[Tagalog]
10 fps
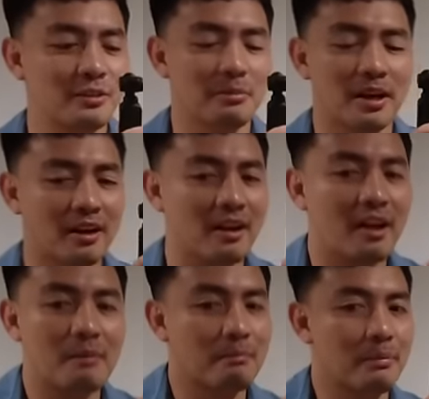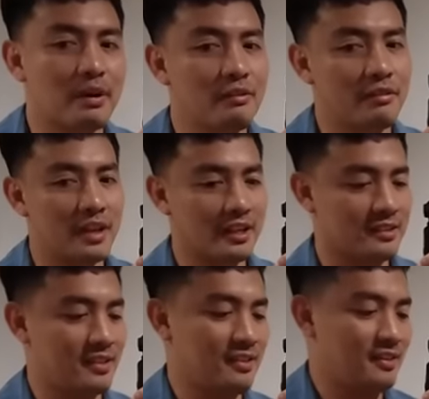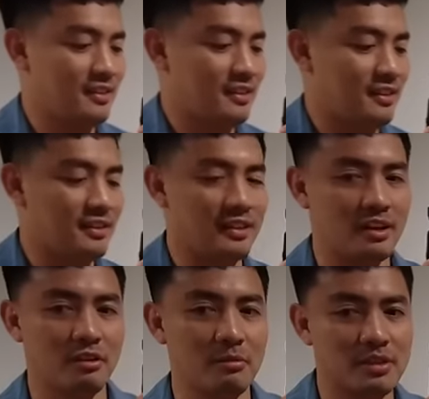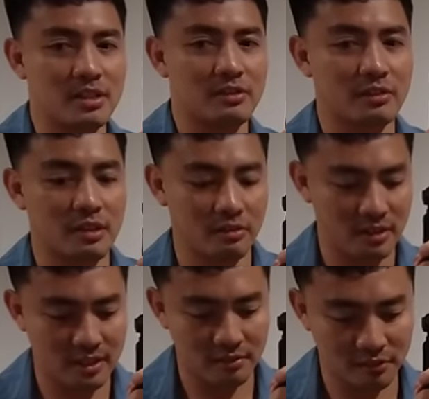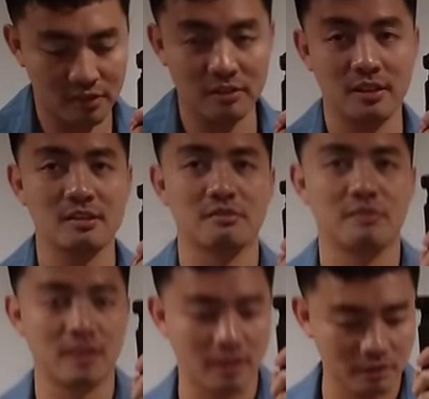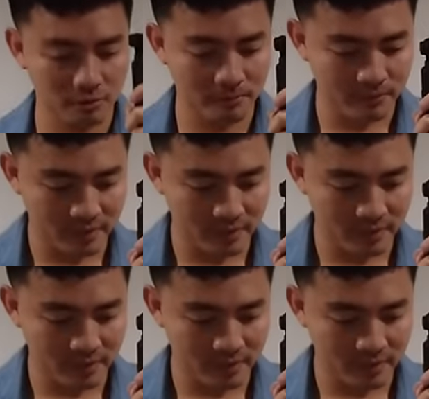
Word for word: So parang perfect. Hindi ako masyadong nahulas for today's video.